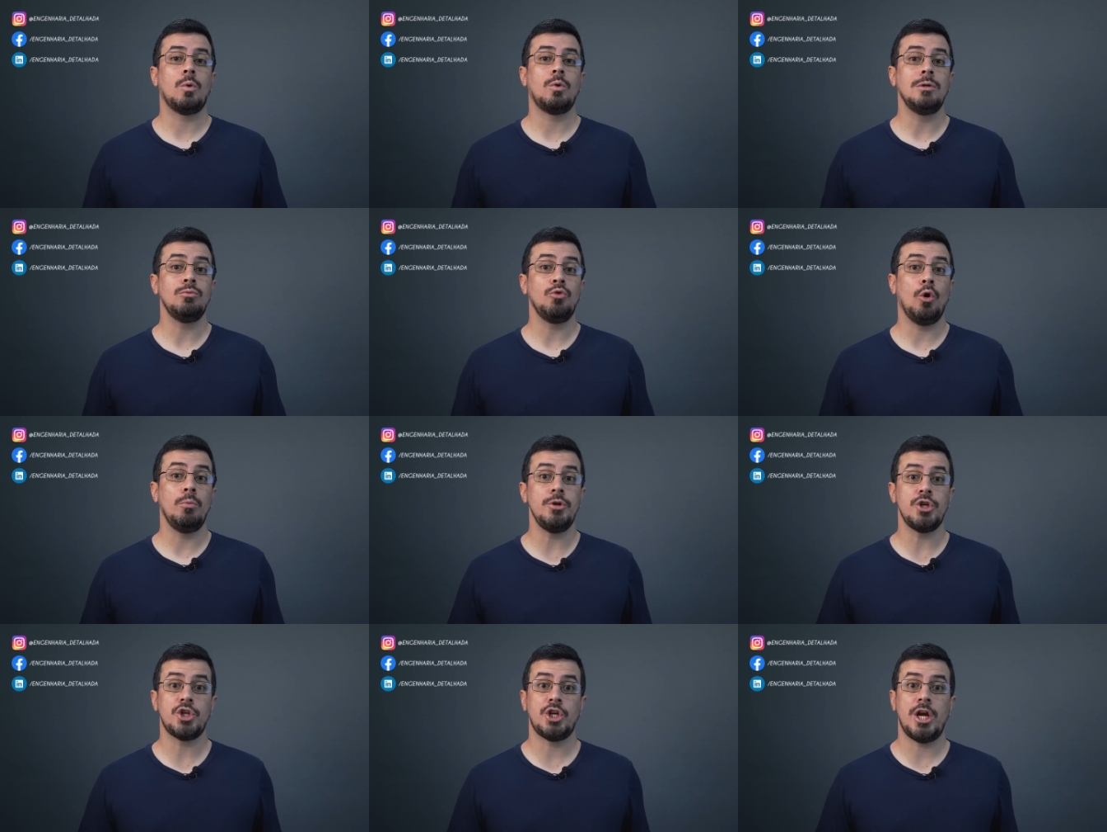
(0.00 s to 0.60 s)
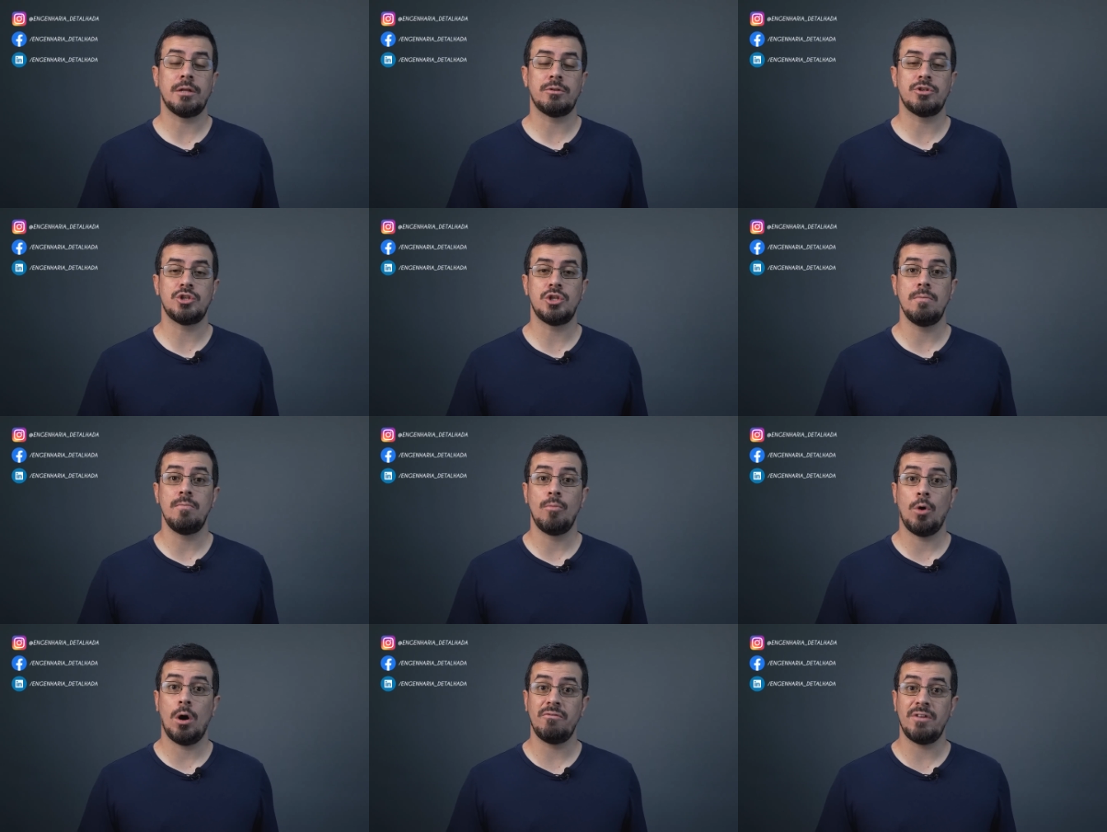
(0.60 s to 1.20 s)
quando um objeto
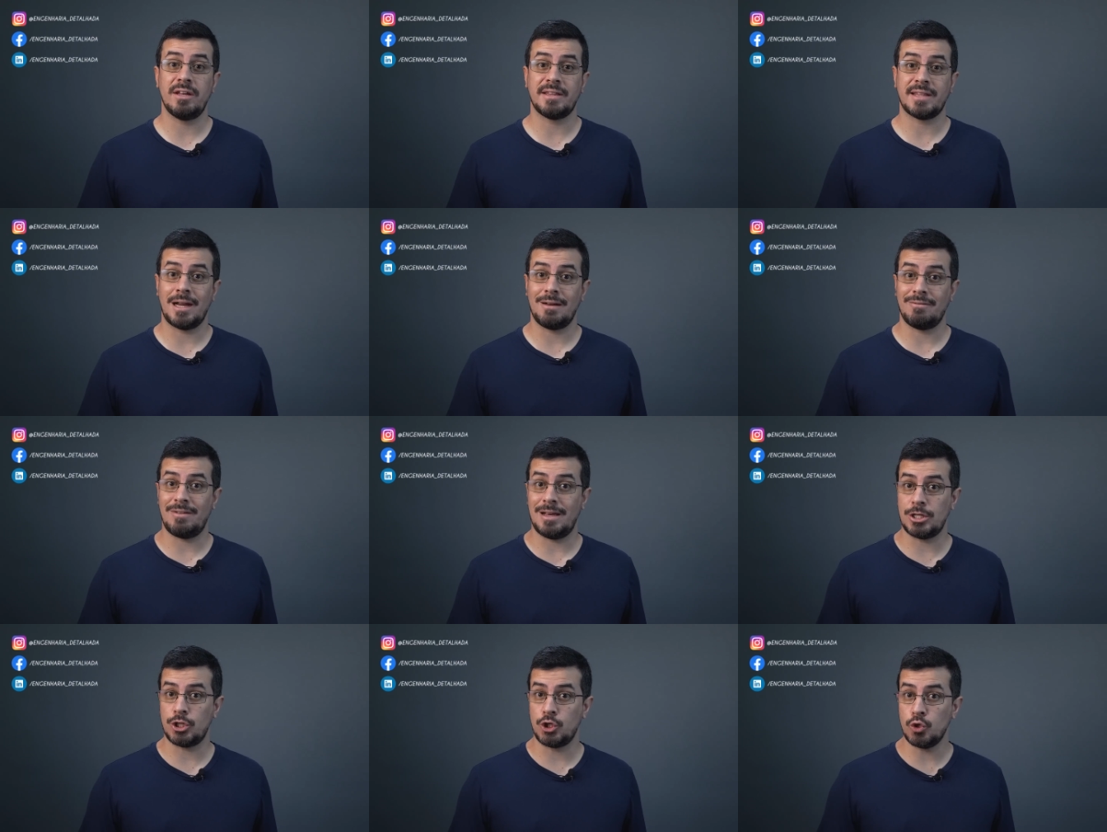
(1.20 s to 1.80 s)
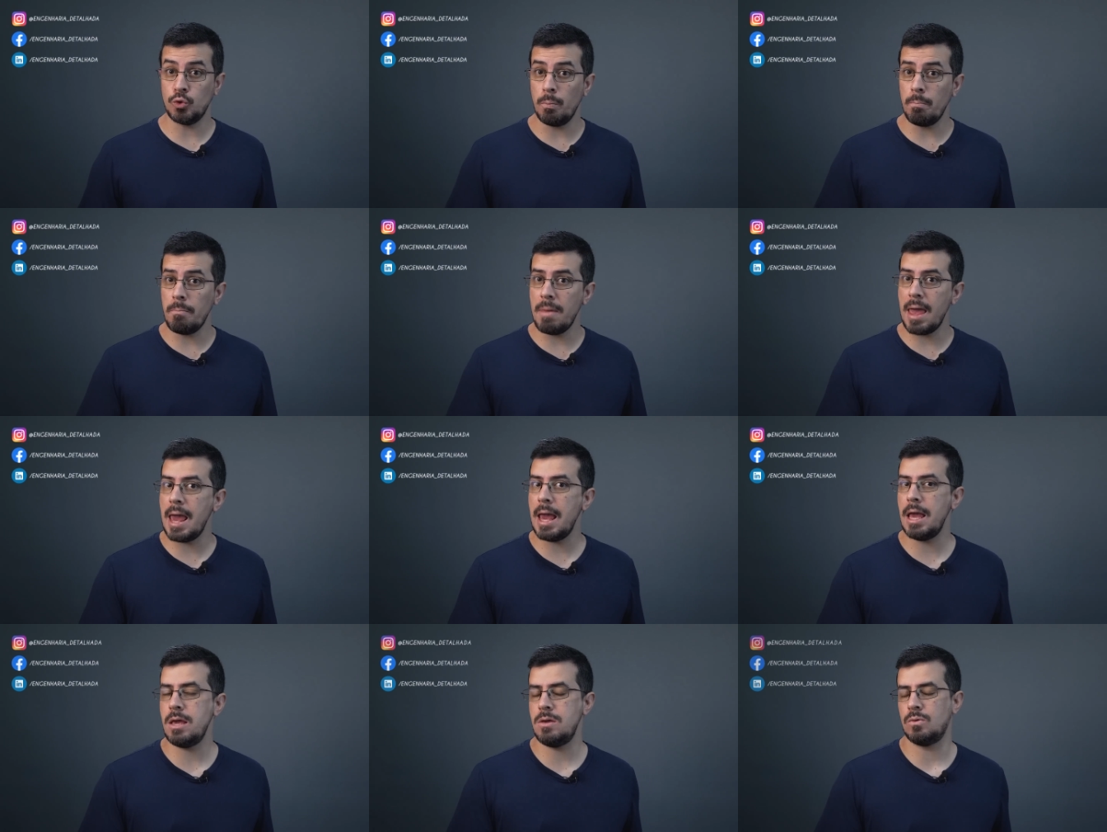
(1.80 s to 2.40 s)
se move através de um
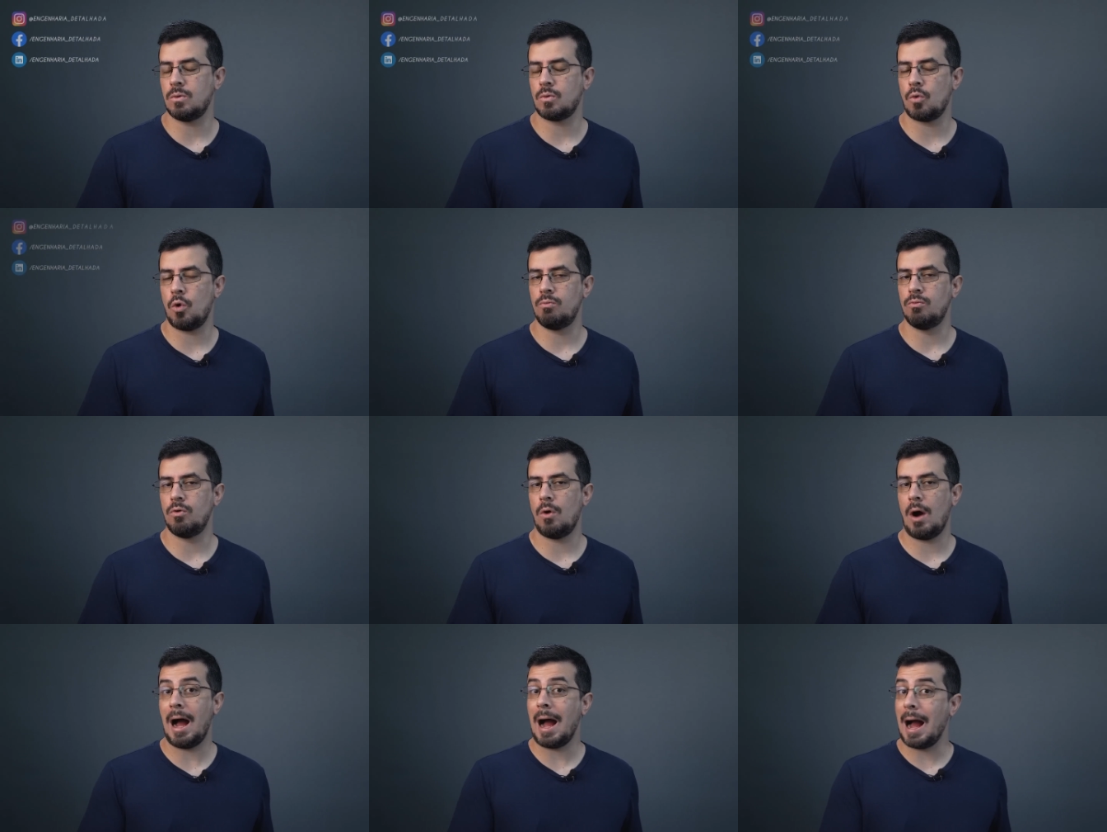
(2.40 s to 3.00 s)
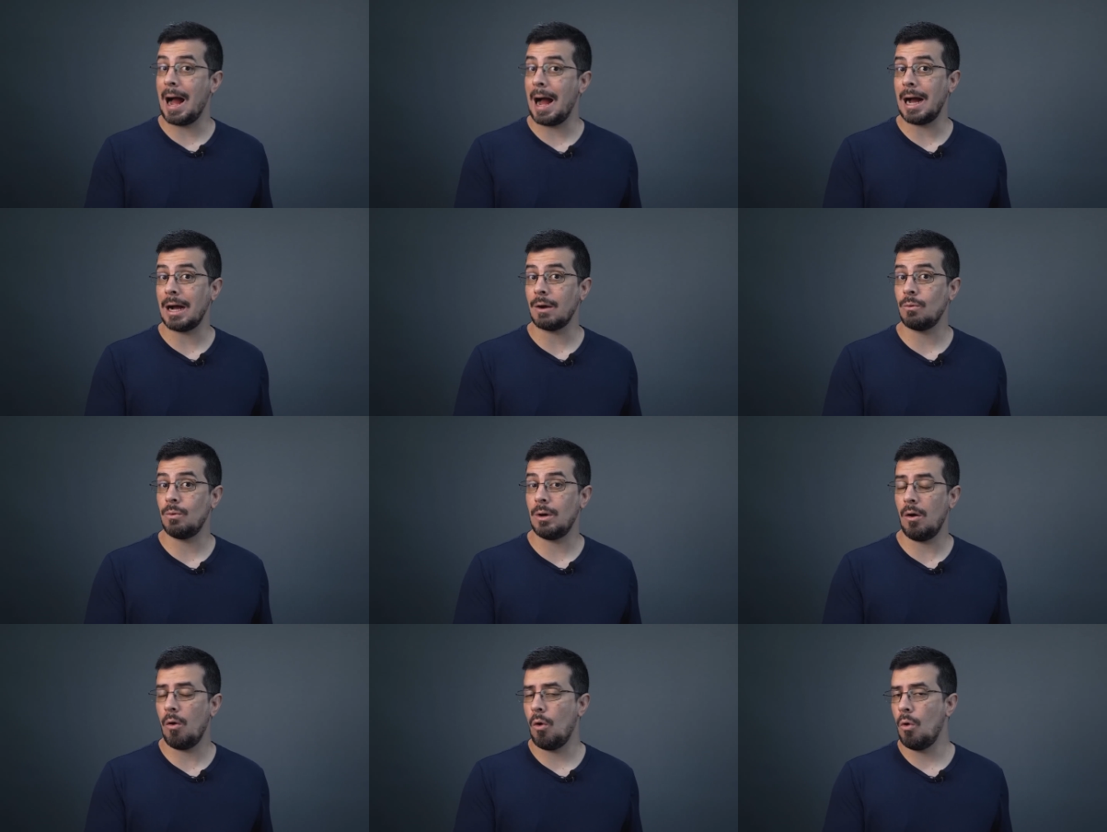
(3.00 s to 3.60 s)
meio, como a
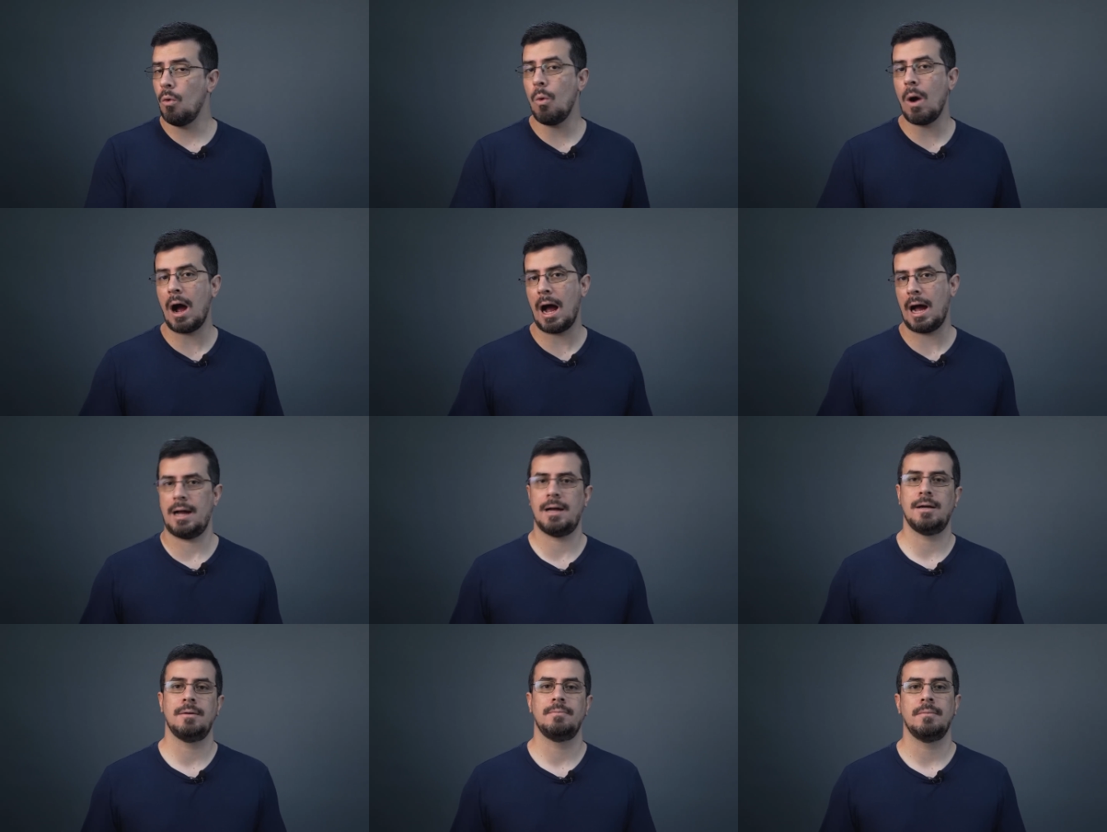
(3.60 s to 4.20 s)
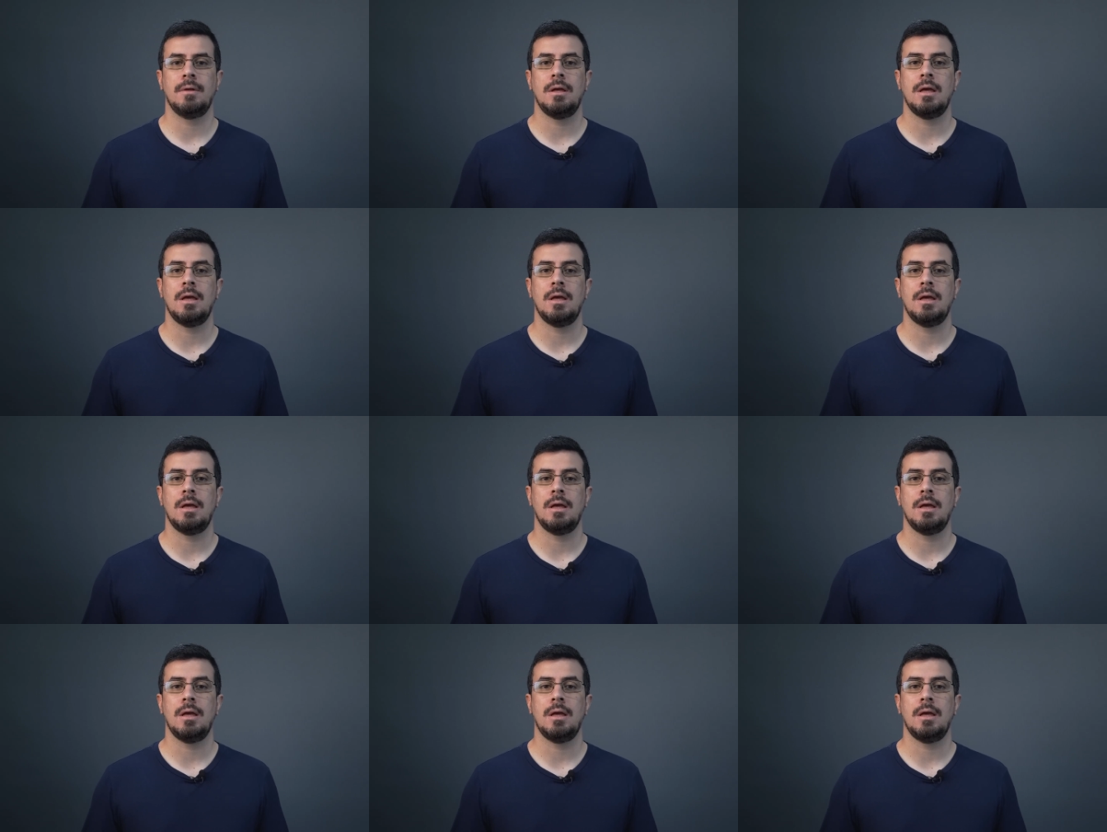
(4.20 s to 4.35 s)
água ou o ar